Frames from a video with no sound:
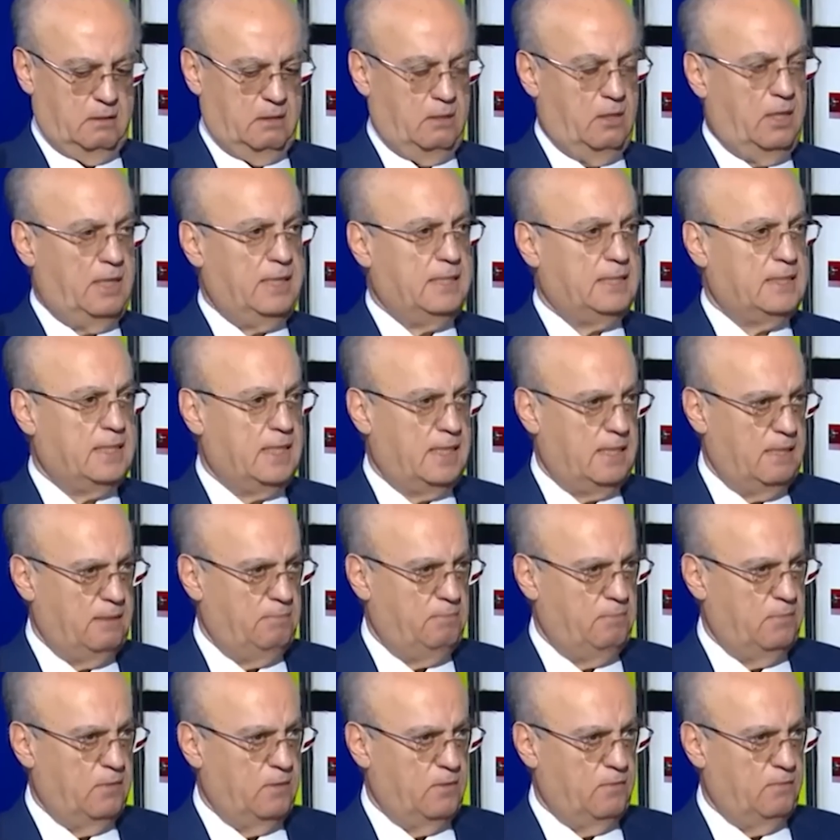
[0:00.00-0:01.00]

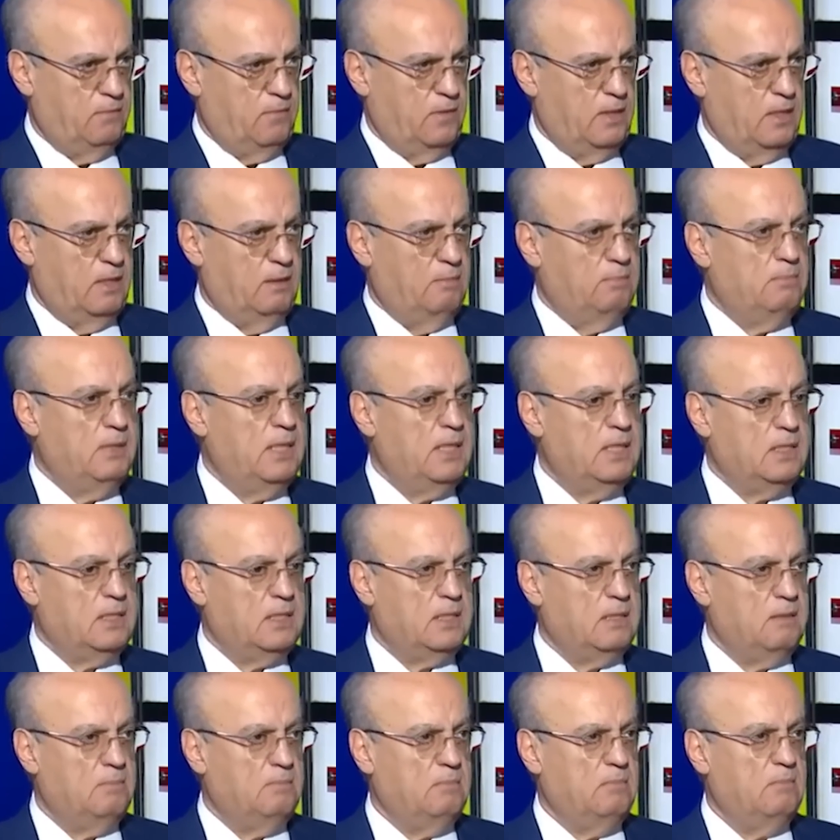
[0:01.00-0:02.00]
الحساب
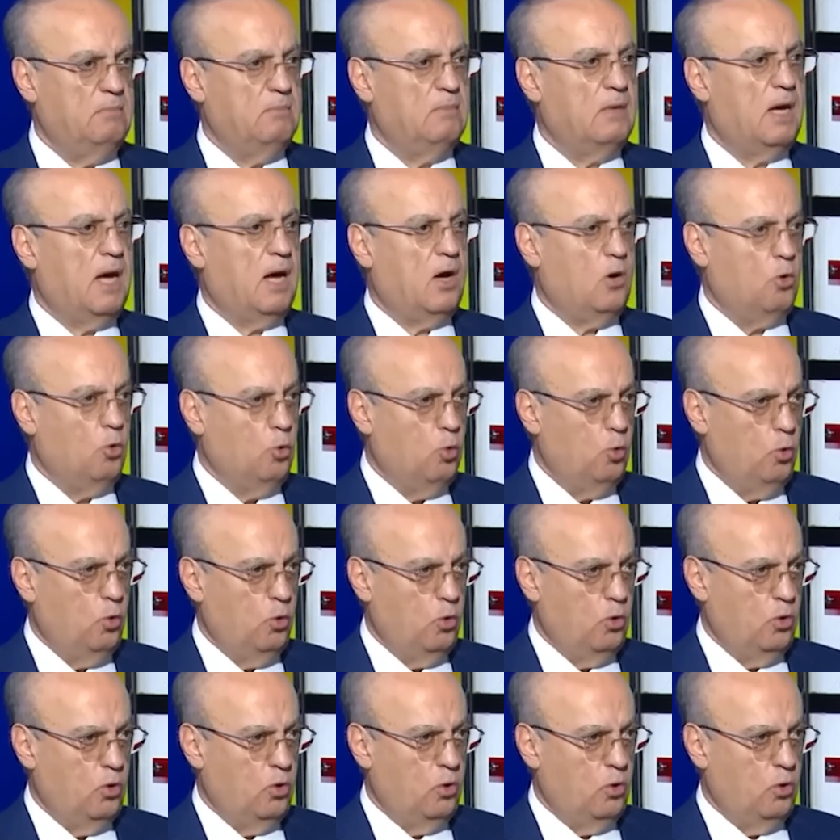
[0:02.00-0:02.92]
باسم اخوه